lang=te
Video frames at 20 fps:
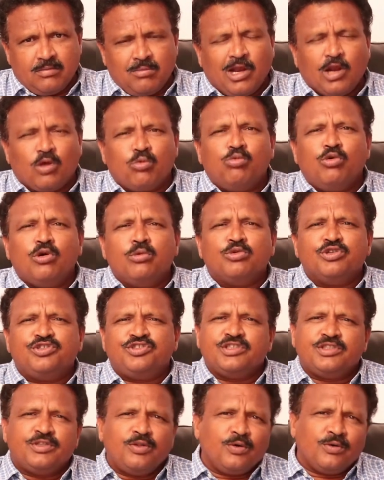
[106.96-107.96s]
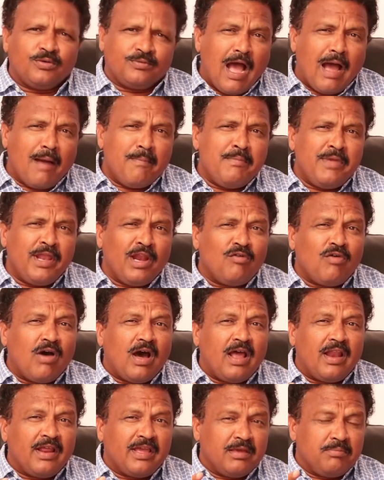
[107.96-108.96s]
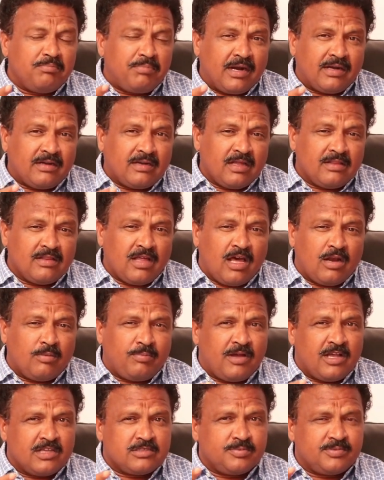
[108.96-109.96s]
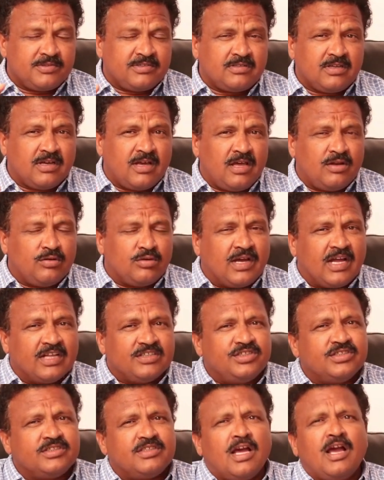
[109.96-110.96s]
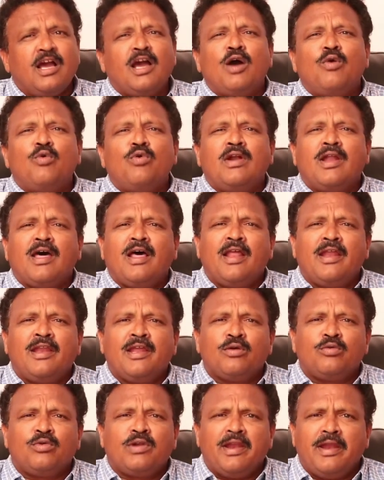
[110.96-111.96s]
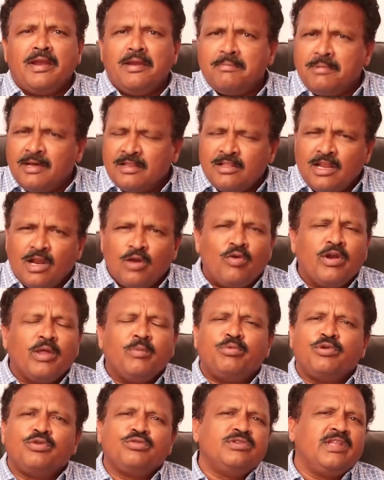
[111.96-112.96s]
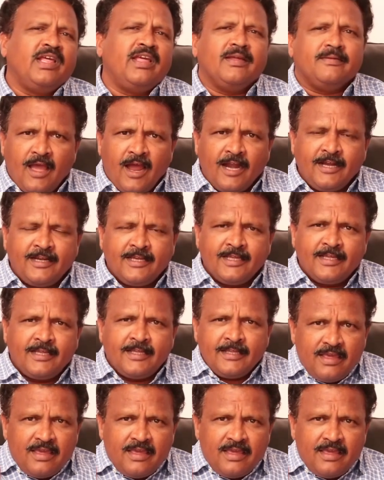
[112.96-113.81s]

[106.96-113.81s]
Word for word: మనకు భూమి వచ్చిందో అమ్మిన వారికి పట్టాదారు పాస్ పుస్తకాలు ఖచ్చితంగా ఉండాలనే కూడా నిబంధన కూడా ఇప్పుడు ఉంది అంటే